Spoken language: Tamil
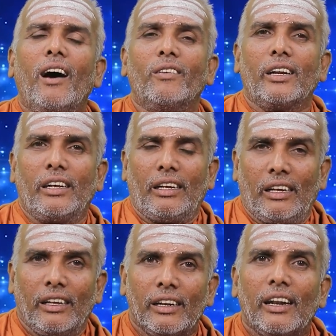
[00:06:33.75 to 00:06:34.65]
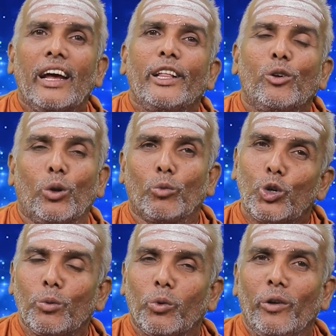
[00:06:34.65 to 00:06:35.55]
அவர் நான் இதுக்கு ஒரு
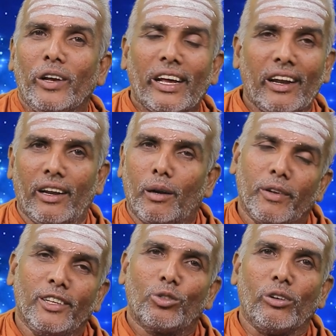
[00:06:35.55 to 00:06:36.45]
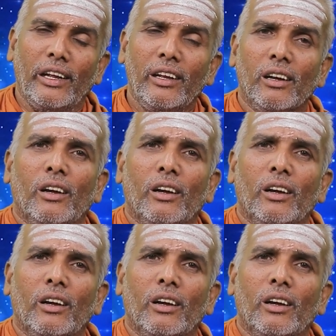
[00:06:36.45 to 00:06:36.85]
முற்றுப்புள்ளி வைக்கிறேன் அப்படின்னு சொல்லி